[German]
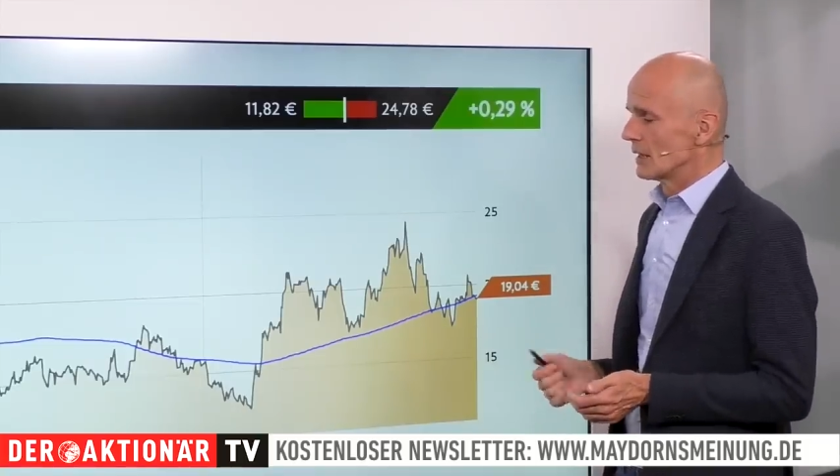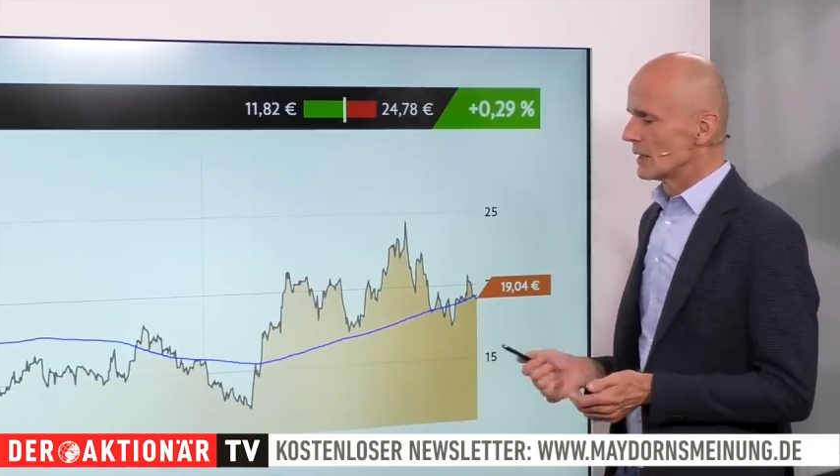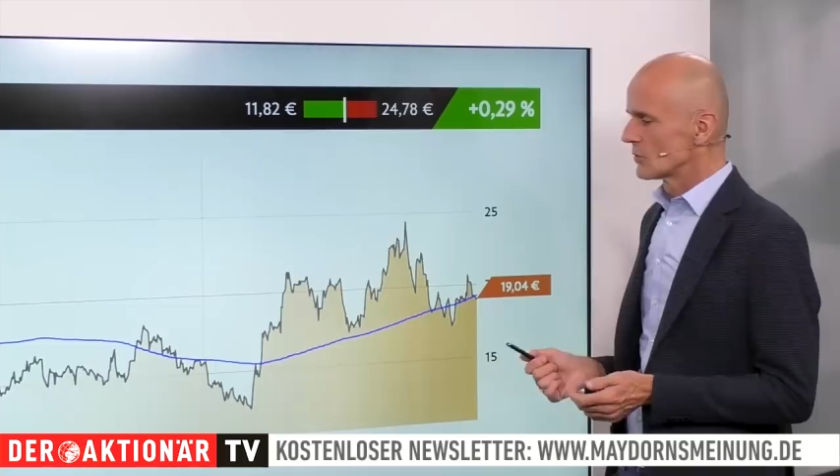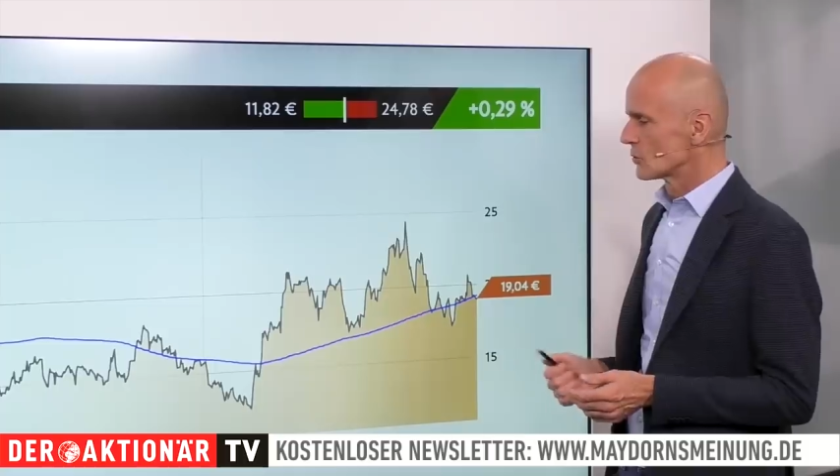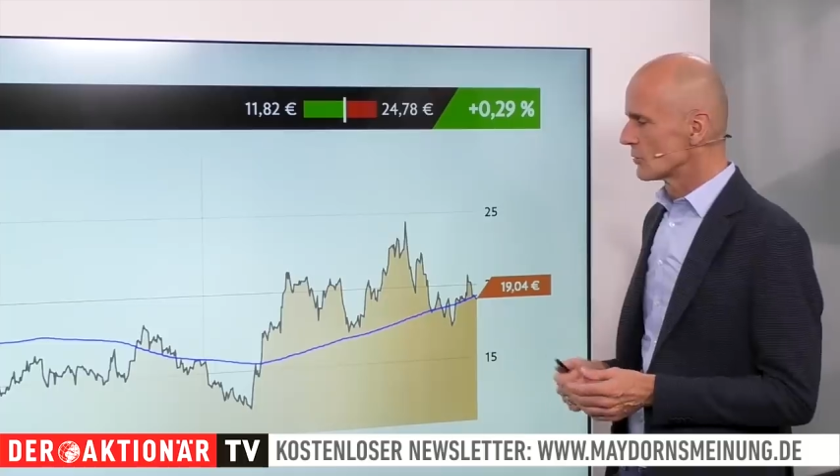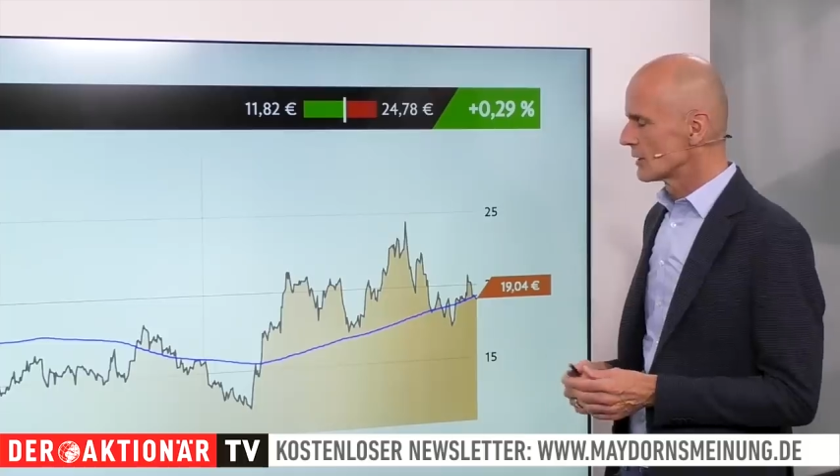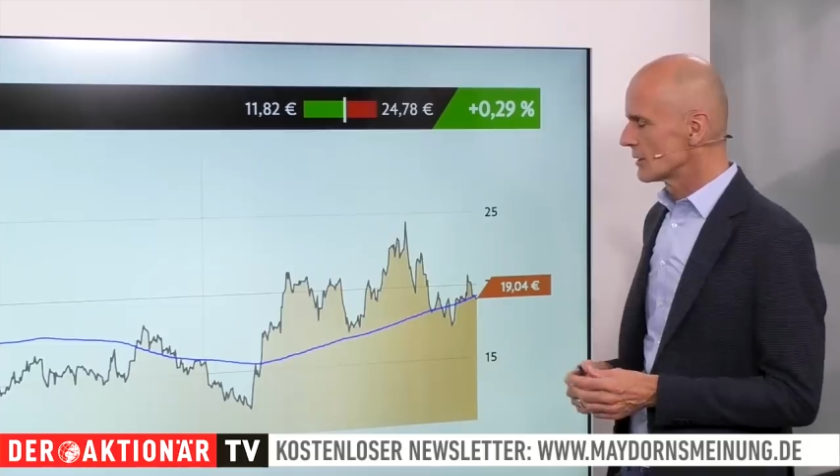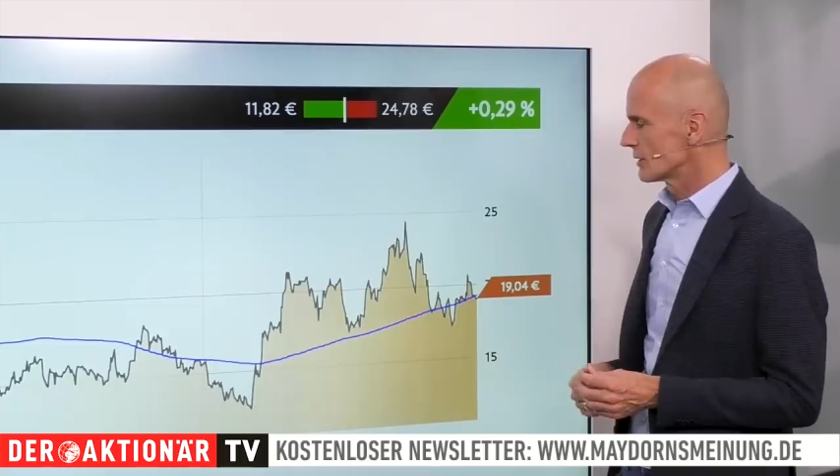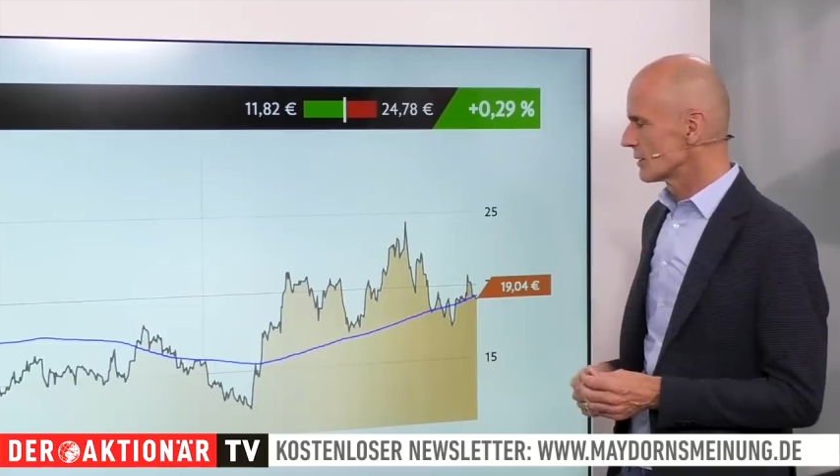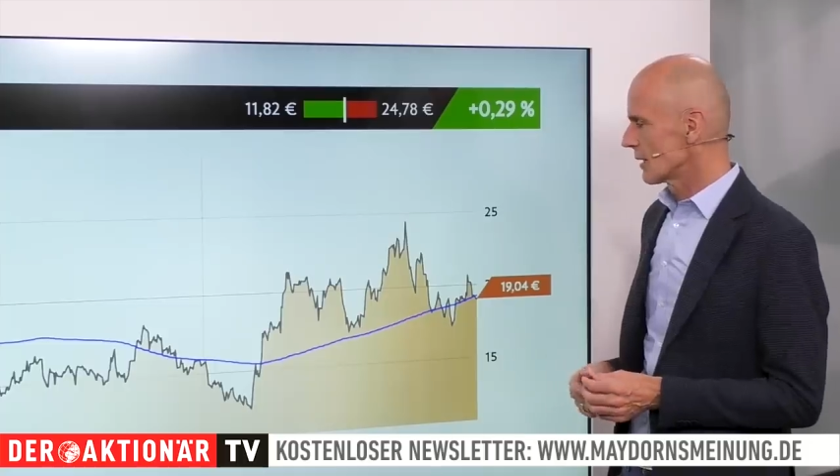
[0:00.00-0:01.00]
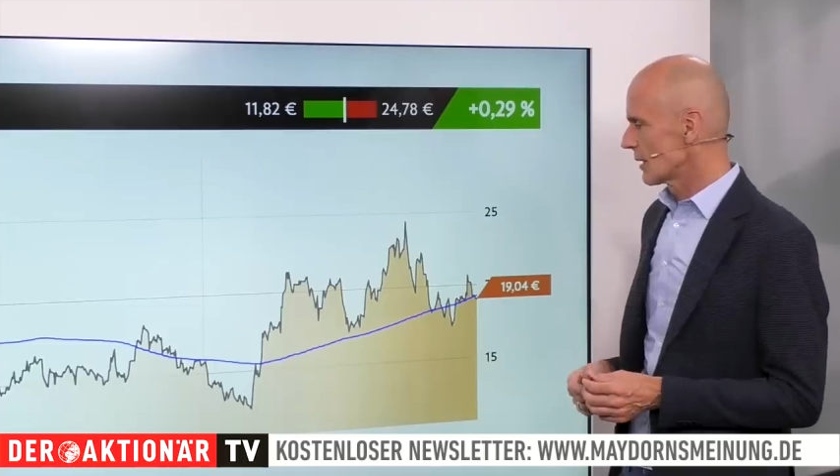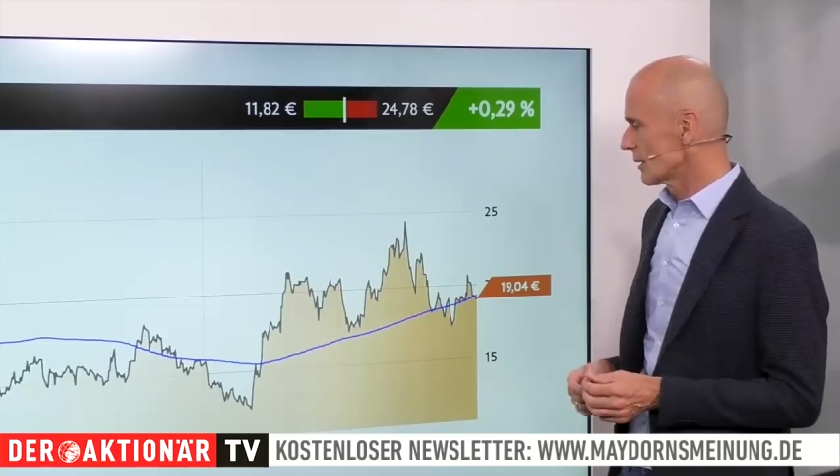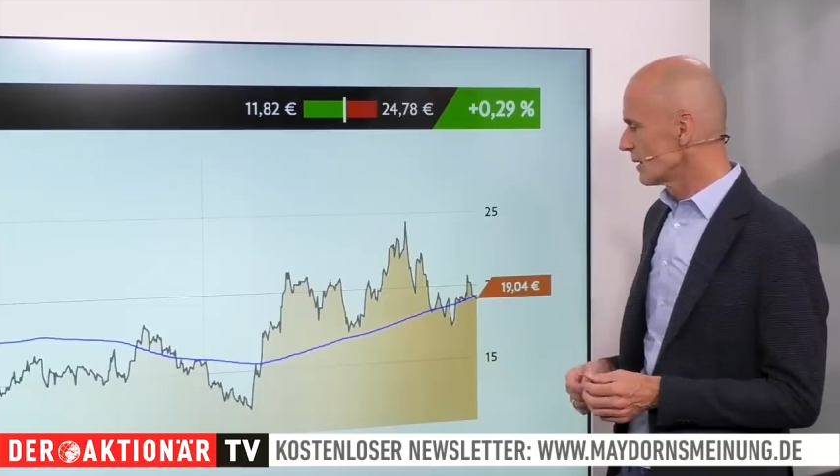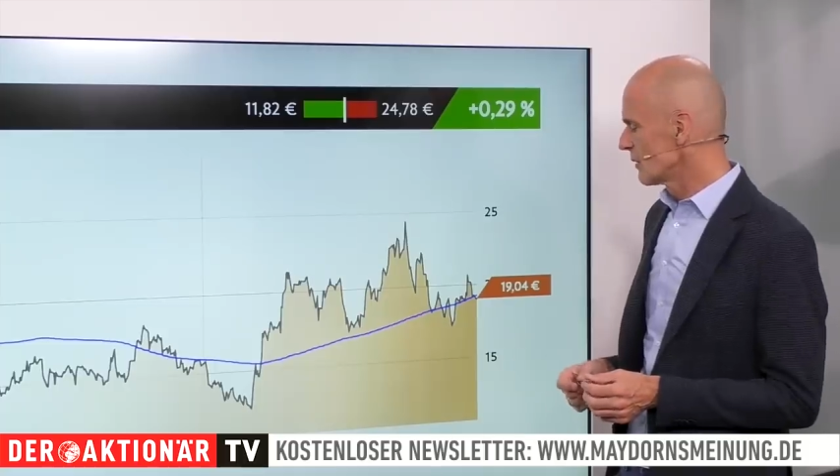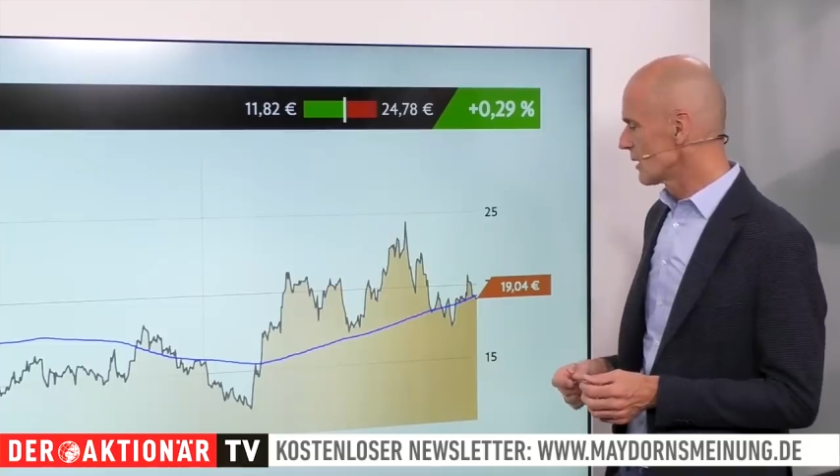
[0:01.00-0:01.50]
Also insoweit ist da
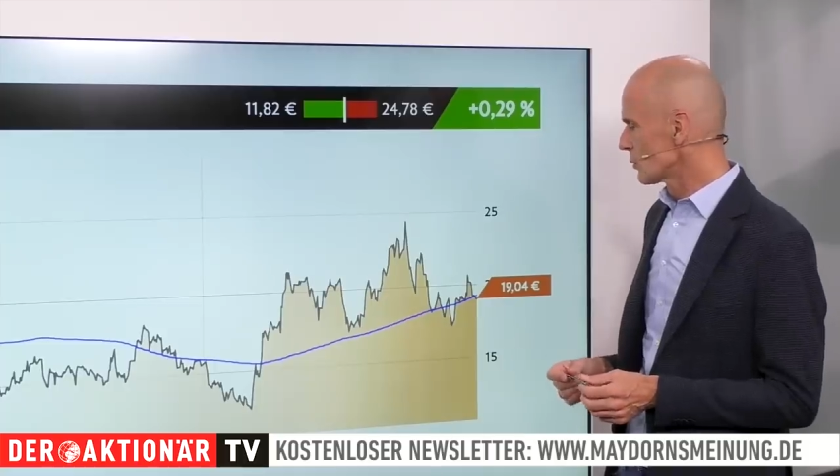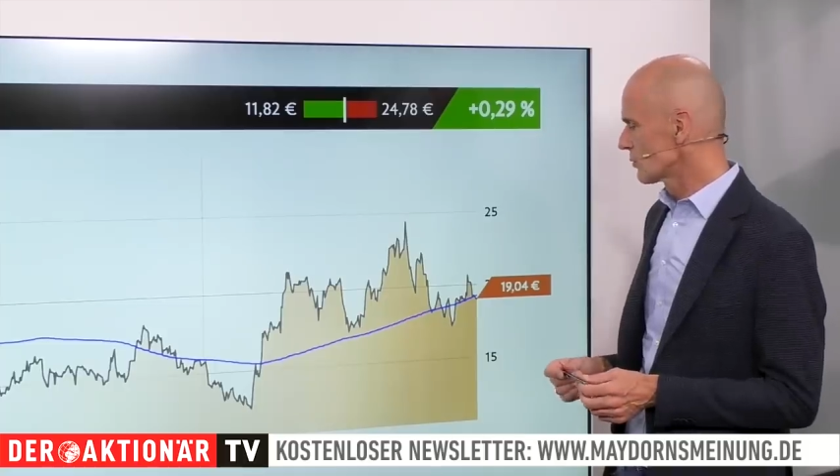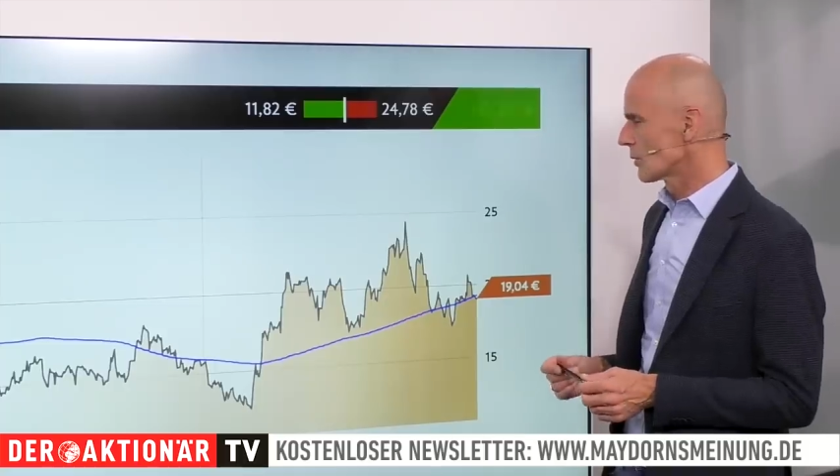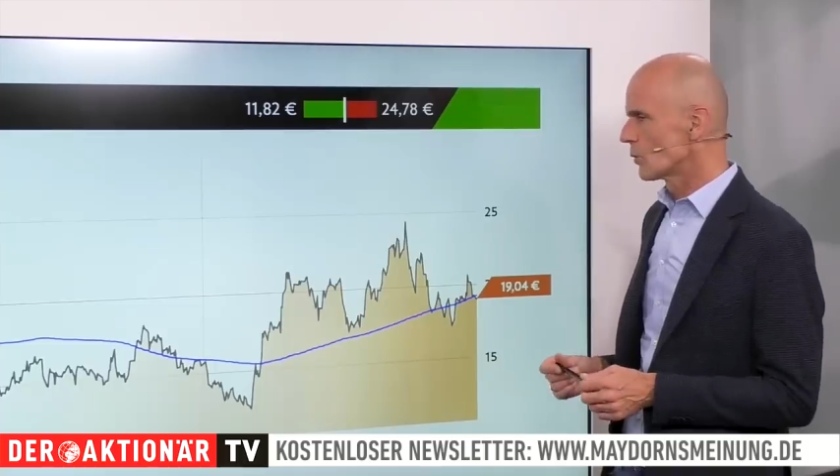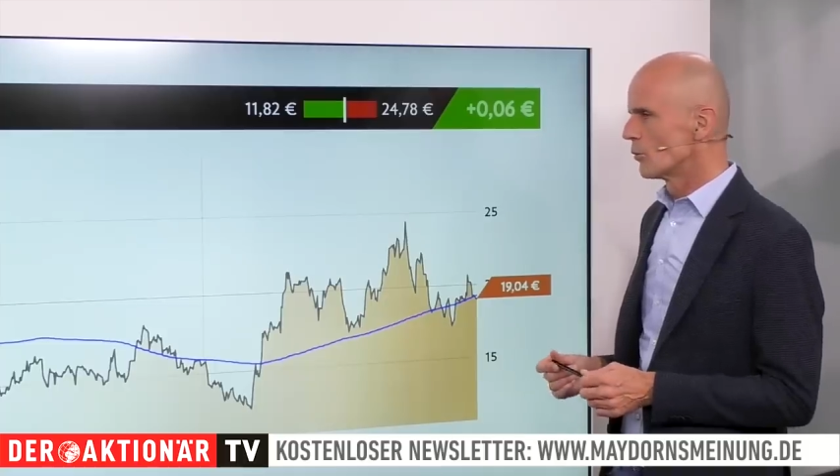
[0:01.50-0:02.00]
jede Menge Luft nach